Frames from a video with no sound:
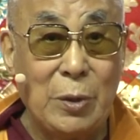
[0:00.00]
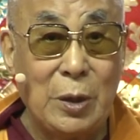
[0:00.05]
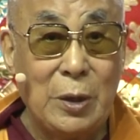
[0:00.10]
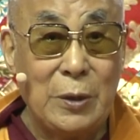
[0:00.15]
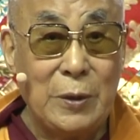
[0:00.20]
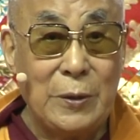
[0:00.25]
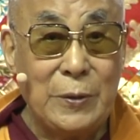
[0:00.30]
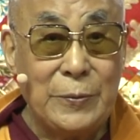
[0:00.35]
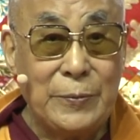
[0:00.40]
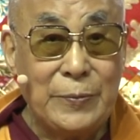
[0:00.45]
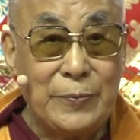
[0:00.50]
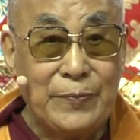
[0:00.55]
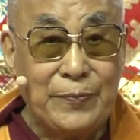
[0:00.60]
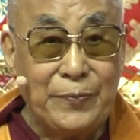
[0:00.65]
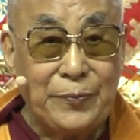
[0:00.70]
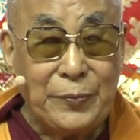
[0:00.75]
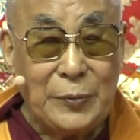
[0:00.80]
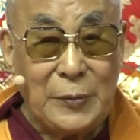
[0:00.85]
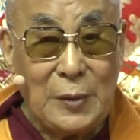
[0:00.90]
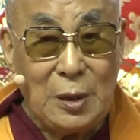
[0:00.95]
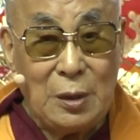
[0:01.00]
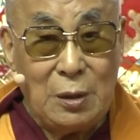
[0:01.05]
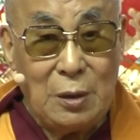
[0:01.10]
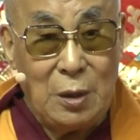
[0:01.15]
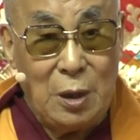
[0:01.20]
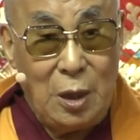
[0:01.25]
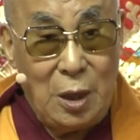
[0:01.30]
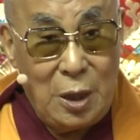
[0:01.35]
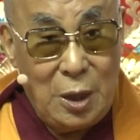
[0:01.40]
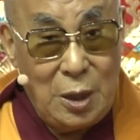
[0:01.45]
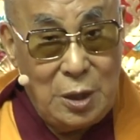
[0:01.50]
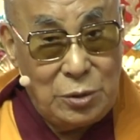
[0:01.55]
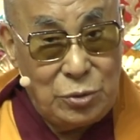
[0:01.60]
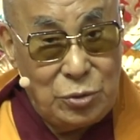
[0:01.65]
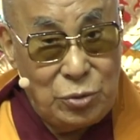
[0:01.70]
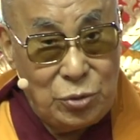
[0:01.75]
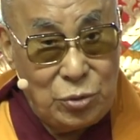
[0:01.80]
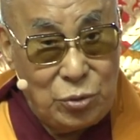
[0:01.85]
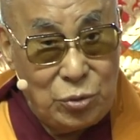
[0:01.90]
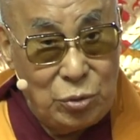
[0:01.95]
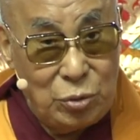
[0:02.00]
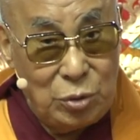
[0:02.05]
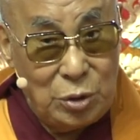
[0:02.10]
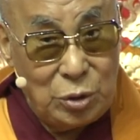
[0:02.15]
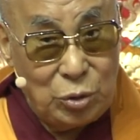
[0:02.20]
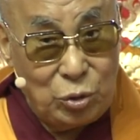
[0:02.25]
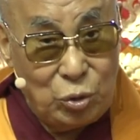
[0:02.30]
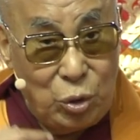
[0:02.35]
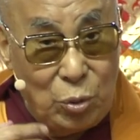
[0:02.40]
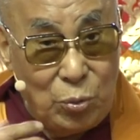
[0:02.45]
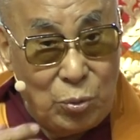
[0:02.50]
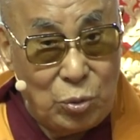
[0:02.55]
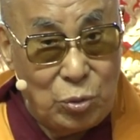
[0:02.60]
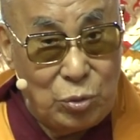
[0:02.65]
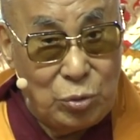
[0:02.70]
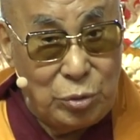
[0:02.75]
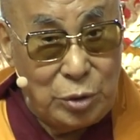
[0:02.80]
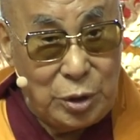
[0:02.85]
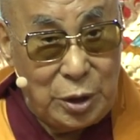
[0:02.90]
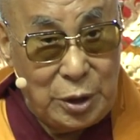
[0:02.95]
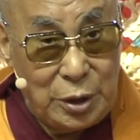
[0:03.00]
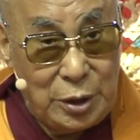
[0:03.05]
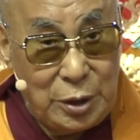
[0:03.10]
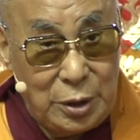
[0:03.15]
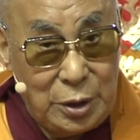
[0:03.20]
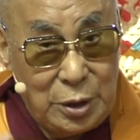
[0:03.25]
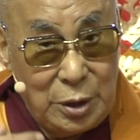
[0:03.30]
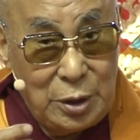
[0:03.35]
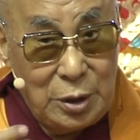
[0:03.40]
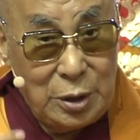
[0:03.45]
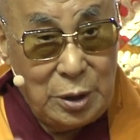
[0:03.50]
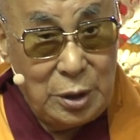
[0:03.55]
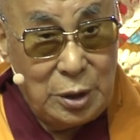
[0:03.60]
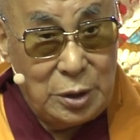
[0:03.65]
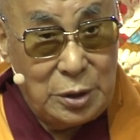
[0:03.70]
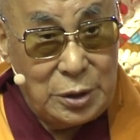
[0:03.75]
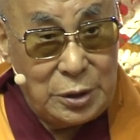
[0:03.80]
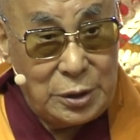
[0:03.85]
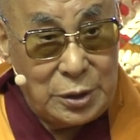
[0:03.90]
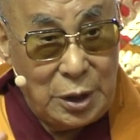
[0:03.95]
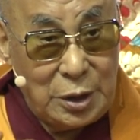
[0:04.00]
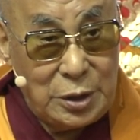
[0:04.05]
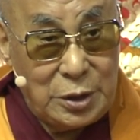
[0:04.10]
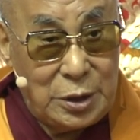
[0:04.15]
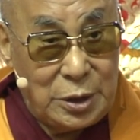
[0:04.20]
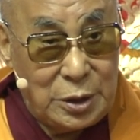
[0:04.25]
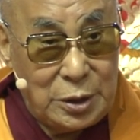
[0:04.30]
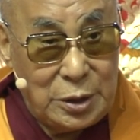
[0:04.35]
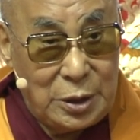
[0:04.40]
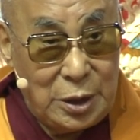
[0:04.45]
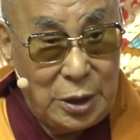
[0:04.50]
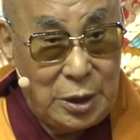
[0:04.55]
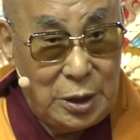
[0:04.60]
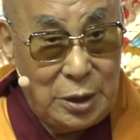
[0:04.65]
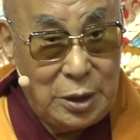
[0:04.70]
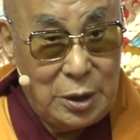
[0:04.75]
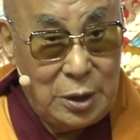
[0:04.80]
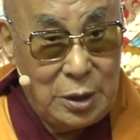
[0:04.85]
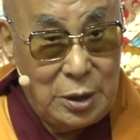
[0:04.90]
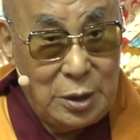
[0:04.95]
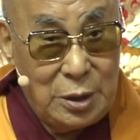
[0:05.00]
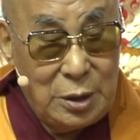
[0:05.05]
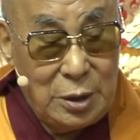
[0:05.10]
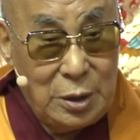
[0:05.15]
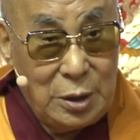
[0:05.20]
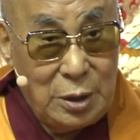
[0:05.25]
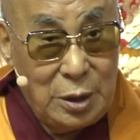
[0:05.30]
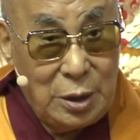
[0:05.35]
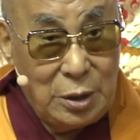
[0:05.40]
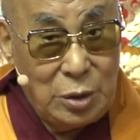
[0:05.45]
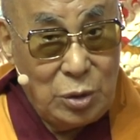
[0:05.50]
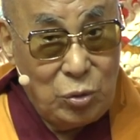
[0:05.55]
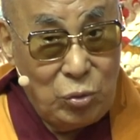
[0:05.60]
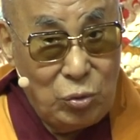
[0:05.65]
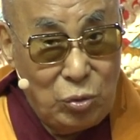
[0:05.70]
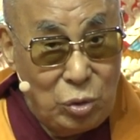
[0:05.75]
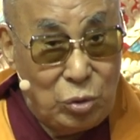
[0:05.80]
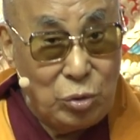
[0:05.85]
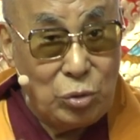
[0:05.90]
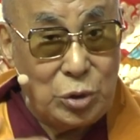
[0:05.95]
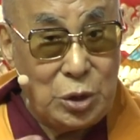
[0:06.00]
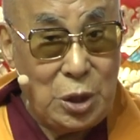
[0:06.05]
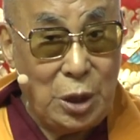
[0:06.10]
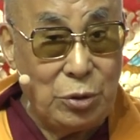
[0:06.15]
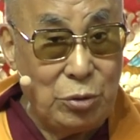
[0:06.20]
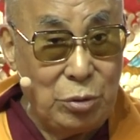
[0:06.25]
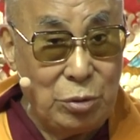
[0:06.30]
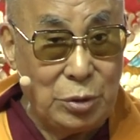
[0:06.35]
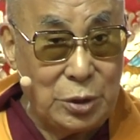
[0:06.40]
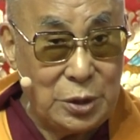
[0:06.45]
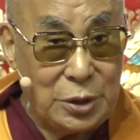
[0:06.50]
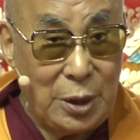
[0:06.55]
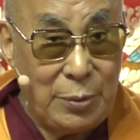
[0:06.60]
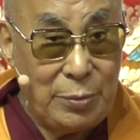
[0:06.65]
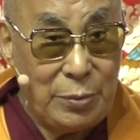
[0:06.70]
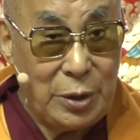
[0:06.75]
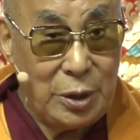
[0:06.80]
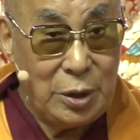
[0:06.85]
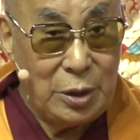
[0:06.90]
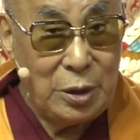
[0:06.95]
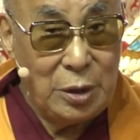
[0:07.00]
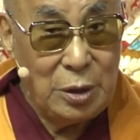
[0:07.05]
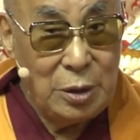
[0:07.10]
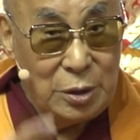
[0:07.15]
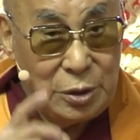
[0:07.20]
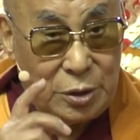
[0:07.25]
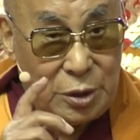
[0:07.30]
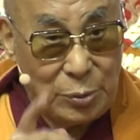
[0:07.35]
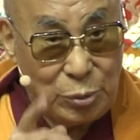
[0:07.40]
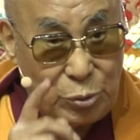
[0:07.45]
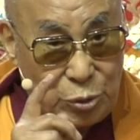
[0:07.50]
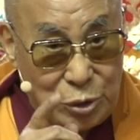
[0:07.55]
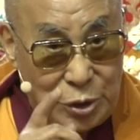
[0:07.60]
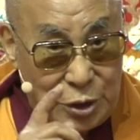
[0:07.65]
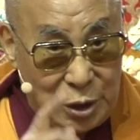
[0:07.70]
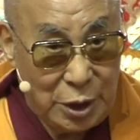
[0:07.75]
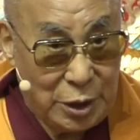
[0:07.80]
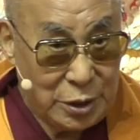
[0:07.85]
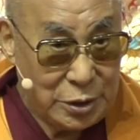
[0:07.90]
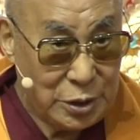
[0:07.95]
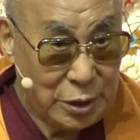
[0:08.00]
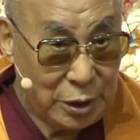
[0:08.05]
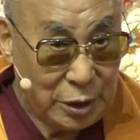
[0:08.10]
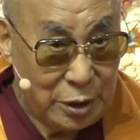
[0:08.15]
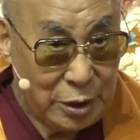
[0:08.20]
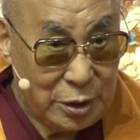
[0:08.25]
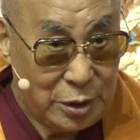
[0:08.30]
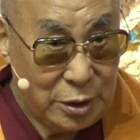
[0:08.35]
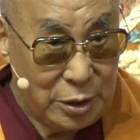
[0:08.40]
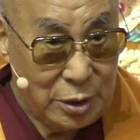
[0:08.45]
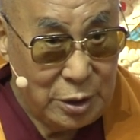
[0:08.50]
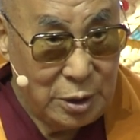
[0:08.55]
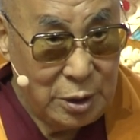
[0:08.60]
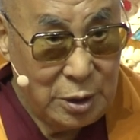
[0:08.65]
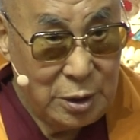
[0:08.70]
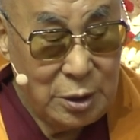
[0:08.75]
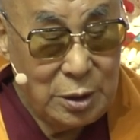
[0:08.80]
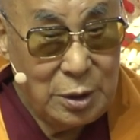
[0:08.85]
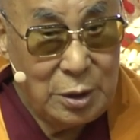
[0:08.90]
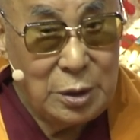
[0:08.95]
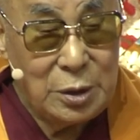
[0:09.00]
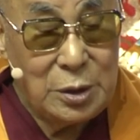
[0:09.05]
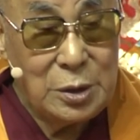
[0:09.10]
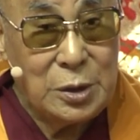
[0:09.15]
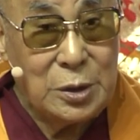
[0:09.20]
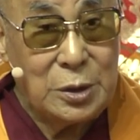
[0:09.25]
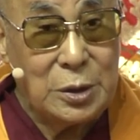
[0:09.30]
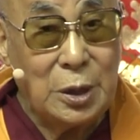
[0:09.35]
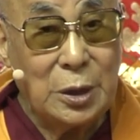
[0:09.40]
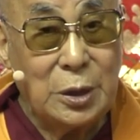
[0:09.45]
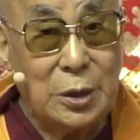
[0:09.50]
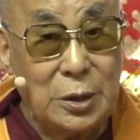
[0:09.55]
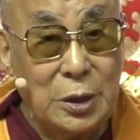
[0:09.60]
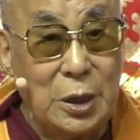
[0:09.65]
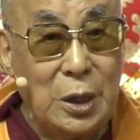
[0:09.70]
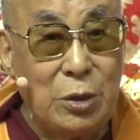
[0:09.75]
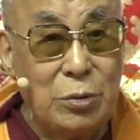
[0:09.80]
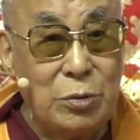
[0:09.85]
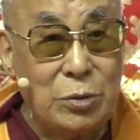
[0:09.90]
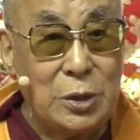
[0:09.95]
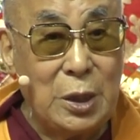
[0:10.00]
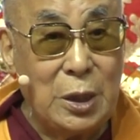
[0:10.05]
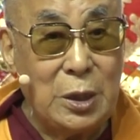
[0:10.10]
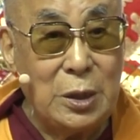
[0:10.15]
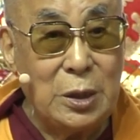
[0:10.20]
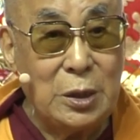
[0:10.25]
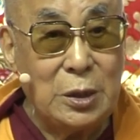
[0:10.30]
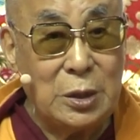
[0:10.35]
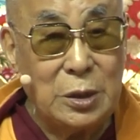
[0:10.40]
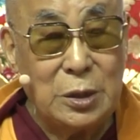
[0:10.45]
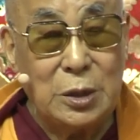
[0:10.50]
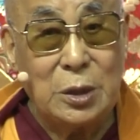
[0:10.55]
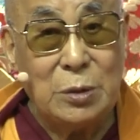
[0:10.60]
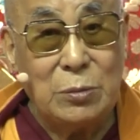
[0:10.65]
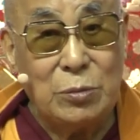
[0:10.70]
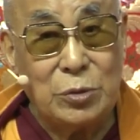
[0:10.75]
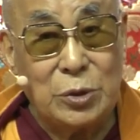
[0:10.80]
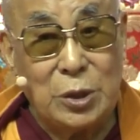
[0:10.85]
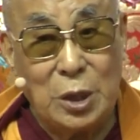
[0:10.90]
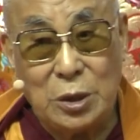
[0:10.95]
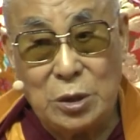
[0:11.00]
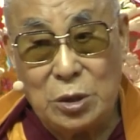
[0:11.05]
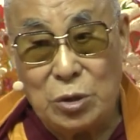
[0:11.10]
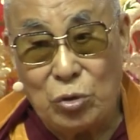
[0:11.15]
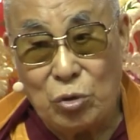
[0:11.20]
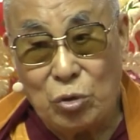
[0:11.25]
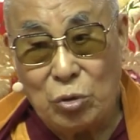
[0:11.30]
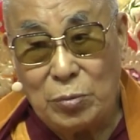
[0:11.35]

并非是，呃，只有去皈依某个其他者以外，更重要的是，我们自己具有能力，能够成为现在正在皈依的对象。